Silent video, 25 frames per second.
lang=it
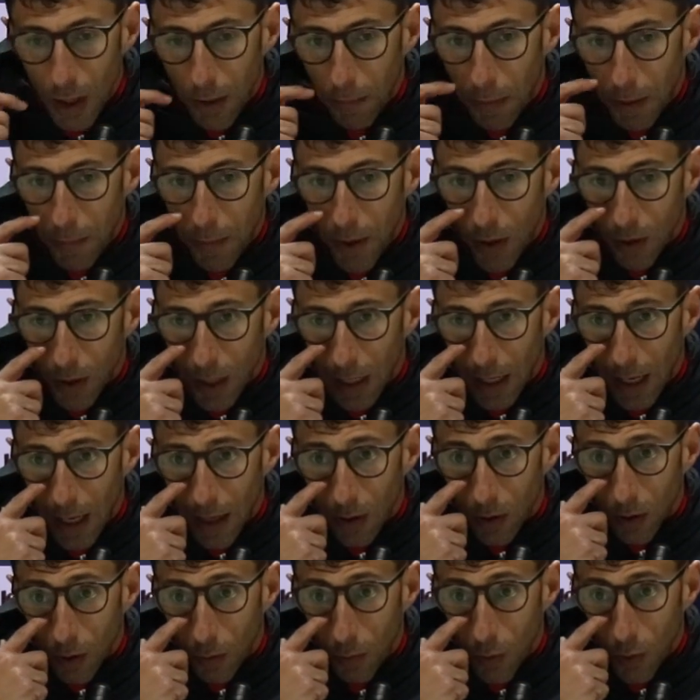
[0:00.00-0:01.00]
Palmiero
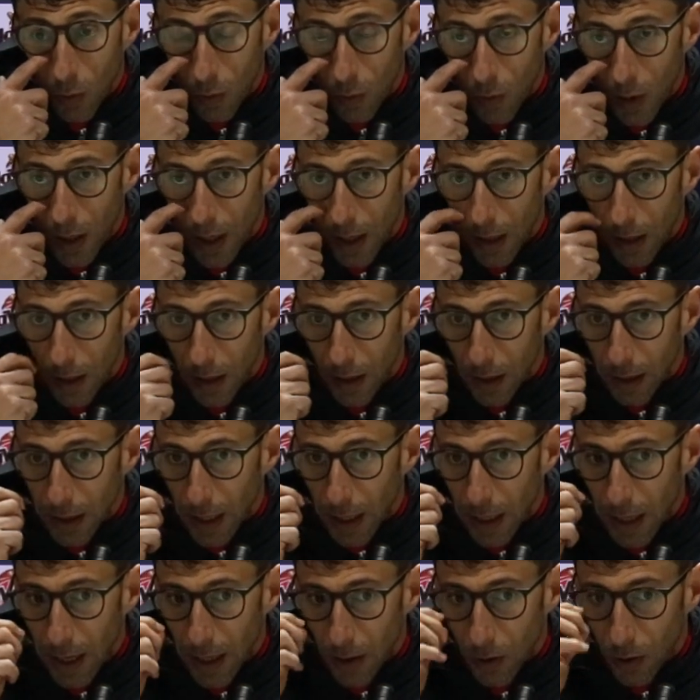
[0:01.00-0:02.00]
Carraro comunque, eh,
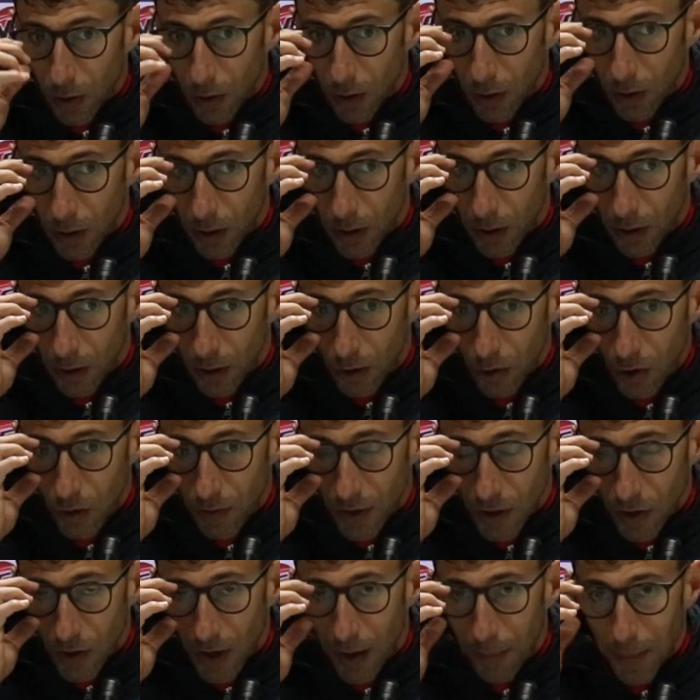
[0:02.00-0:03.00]
Carraro oggi
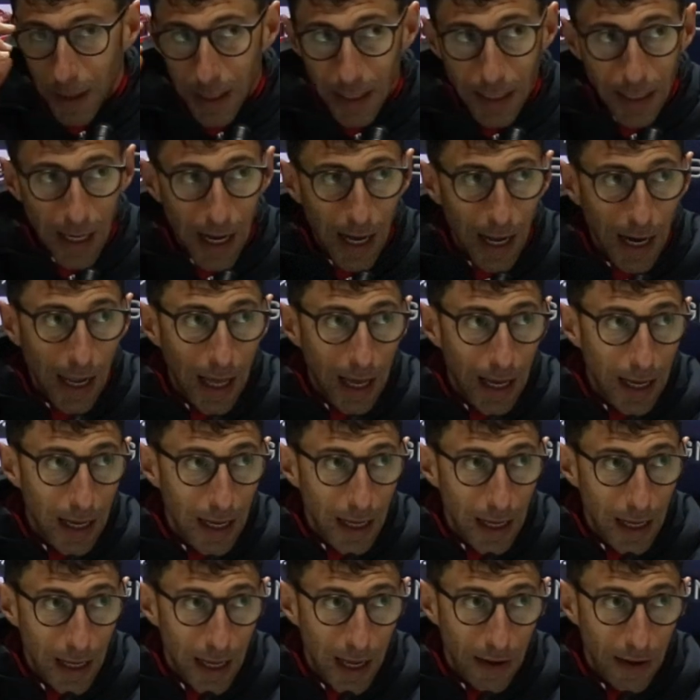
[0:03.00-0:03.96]
faceva mezzala,